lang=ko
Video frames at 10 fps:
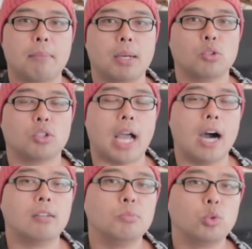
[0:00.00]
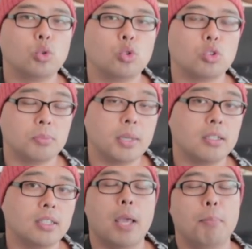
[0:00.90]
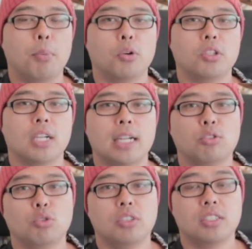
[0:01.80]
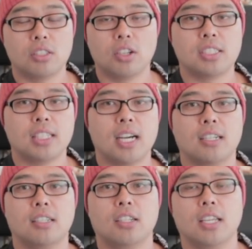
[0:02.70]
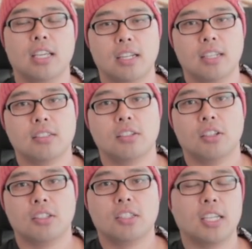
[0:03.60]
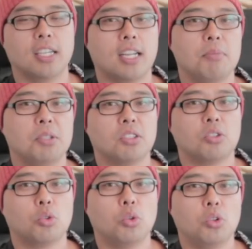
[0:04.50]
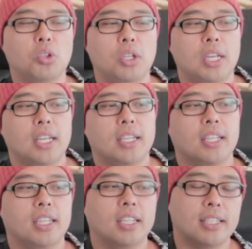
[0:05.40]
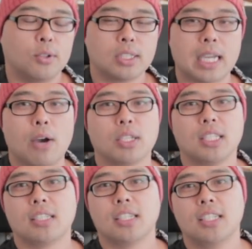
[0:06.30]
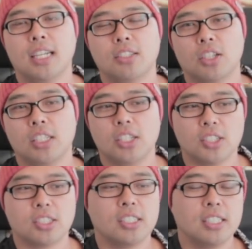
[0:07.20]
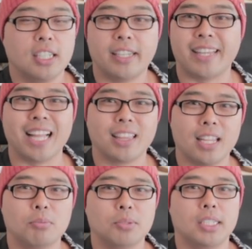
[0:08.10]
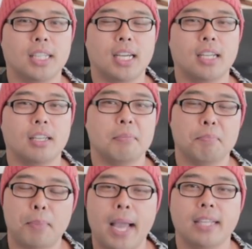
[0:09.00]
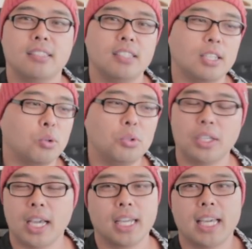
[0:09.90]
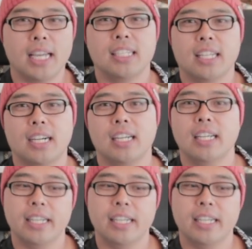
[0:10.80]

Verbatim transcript: 아마도 다음 주쯤에는 배포를 할 수 있을 것이다, 그렇게 얘기를 했어요. 그렇게 얘기를 하면서 또 예, 또 자화자찬을 했죠. 이것은 예, 나 때문이다. 예, 바이든 대통령이 한 게 아니다.